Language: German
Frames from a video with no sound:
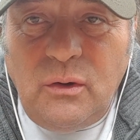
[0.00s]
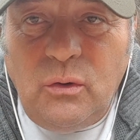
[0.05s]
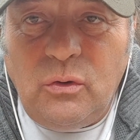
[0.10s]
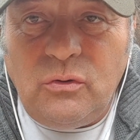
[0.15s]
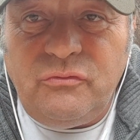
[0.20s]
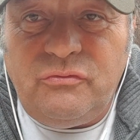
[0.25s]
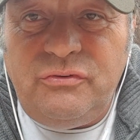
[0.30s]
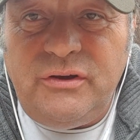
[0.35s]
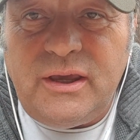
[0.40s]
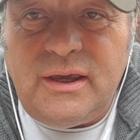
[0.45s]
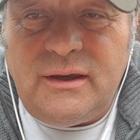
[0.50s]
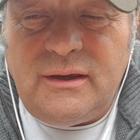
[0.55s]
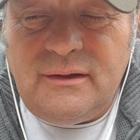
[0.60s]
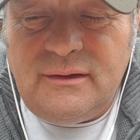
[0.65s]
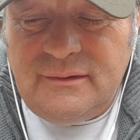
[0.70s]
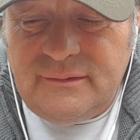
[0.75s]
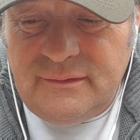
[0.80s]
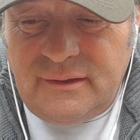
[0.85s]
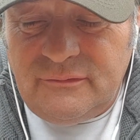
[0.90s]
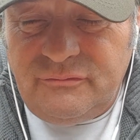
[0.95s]
und wer
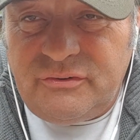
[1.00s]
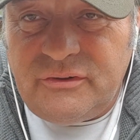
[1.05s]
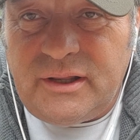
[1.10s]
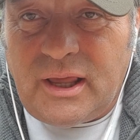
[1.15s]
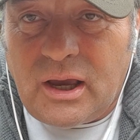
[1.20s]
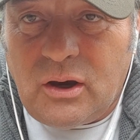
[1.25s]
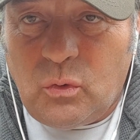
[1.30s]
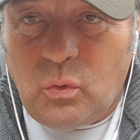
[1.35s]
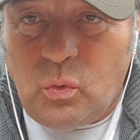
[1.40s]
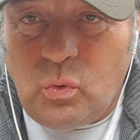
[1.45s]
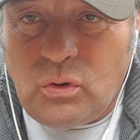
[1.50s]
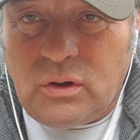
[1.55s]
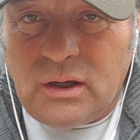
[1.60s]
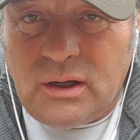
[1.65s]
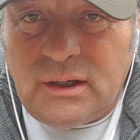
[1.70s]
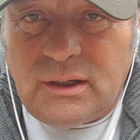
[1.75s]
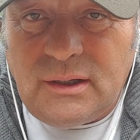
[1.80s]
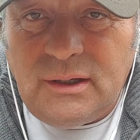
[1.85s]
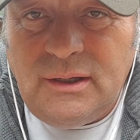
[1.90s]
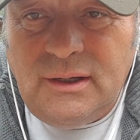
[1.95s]
ne, von der
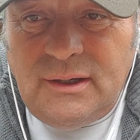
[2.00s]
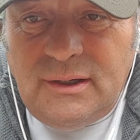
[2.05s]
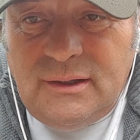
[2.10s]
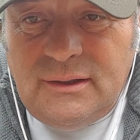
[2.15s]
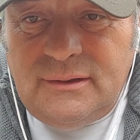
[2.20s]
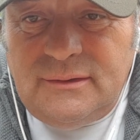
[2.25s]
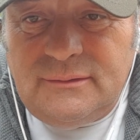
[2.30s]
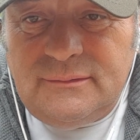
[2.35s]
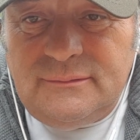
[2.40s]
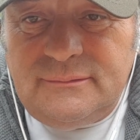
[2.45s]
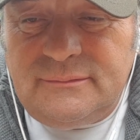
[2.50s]
Aroga äh,